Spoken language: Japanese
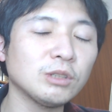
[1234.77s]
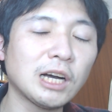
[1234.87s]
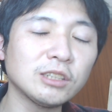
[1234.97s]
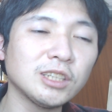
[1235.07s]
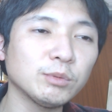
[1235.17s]

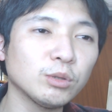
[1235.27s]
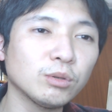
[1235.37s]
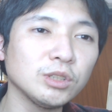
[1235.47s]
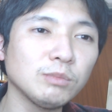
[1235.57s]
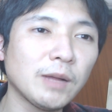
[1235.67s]
各クラブそ
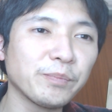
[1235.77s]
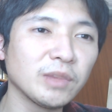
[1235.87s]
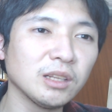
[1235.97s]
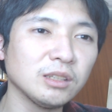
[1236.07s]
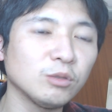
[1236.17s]
こに、まあ
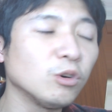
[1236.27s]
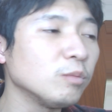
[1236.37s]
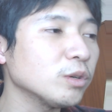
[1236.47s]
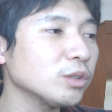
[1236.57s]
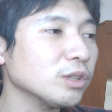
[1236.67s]
うん、
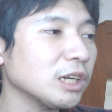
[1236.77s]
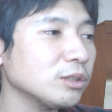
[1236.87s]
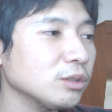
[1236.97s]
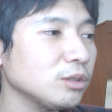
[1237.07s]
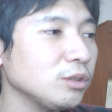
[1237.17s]
大物の
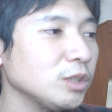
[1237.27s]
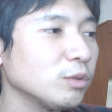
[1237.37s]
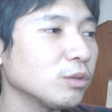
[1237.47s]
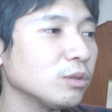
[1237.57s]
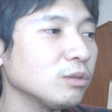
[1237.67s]
獲得より
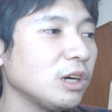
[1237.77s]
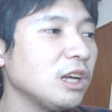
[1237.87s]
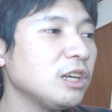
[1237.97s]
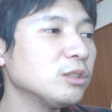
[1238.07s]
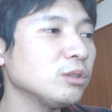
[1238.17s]
も今後は
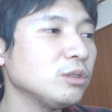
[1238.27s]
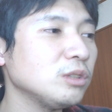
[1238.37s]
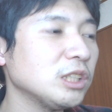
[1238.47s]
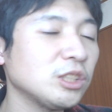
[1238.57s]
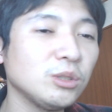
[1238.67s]
そうい
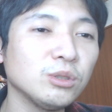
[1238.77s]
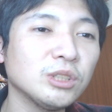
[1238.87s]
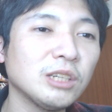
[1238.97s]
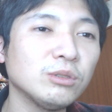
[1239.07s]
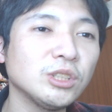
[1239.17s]
うね出場
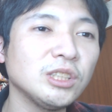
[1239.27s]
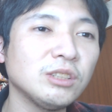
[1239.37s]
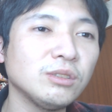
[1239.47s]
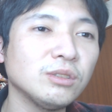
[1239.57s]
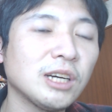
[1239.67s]
機会を
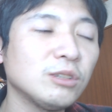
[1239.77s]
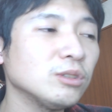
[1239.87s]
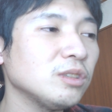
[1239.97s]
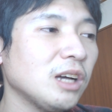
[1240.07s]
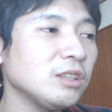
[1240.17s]
失う可
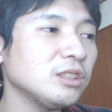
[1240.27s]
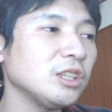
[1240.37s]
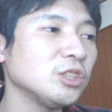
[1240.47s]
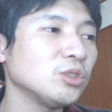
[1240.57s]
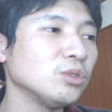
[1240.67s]
能性のある
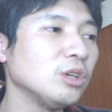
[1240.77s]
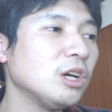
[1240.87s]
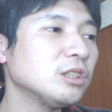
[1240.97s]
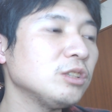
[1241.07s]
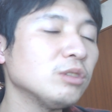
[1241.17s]
選手っ
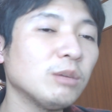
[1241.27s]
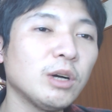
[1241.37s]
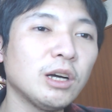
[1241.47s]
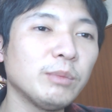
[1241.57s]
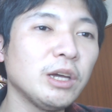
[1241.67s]
ていうのが
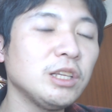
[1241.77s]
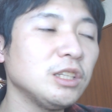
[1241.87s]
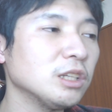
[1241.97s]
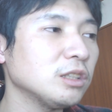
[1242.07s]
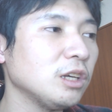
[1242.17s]
まあメイン
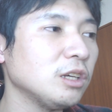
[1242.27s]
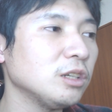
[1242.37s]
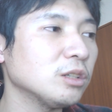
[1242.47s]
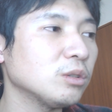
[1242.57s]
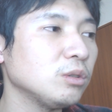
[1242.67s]
になっ
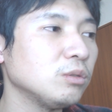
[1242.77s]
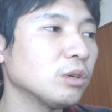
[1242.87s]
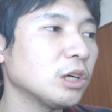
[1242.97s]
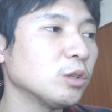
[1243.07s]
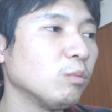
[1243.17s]
てくる
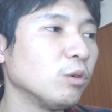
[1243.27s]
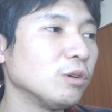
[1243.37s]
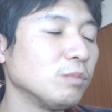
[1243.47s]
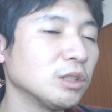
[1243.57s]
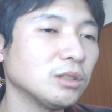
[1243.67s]
のかと思
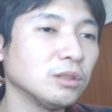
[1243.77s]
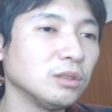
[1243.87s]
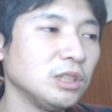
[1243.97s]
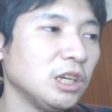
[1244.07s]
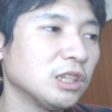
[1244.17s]
いますね。